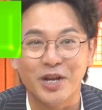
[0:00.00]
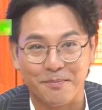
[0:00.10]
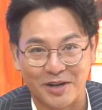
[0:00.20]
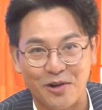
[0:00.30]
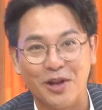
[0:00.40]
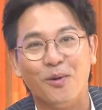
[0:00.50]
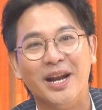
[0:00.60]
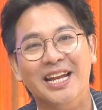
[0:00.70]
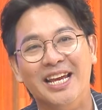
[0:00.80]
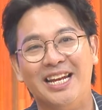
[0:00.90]
คุยกับเราในวัน
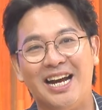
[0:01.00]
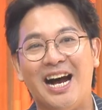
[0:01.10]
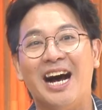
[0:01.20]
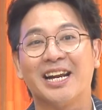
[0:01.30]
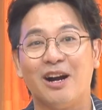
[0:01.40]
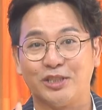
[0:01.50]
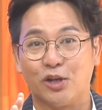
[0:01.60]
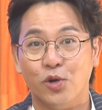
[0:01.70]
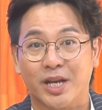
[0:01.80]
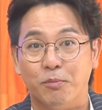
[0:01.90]
นี้นะฮะเราจะ
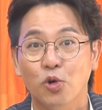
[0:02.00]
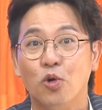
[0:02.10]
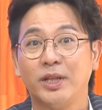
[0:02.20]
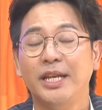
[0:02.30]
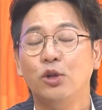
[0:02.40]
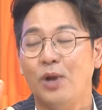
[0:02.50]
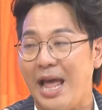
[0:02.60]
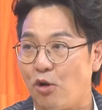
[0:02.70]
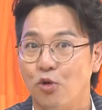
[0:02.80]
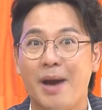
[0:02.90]
คุยกับลูกที่ดูแล
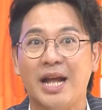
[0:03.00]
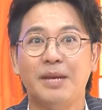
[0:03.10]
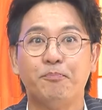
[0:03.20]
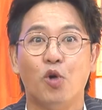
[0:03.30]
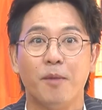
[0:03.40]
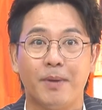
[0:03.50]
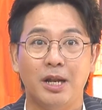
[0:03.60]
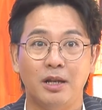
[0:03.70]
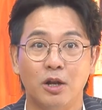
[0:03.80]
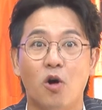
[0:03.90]
คุณแม่ที่ป่วยเป็น
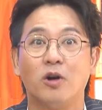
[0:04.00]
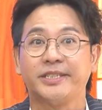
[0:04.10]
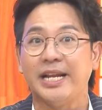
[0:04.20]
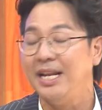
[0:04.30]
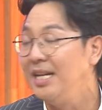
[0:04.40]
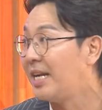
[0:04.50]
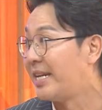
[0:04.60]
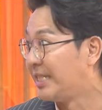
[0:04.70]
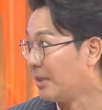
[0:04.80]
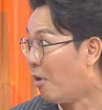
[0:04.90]
โรคเส้นเลือด
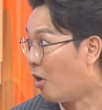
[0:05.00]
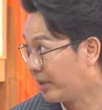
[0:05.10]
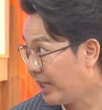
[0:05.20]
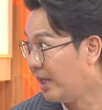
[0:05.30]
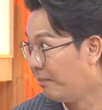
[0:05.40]
ในสมองตีบ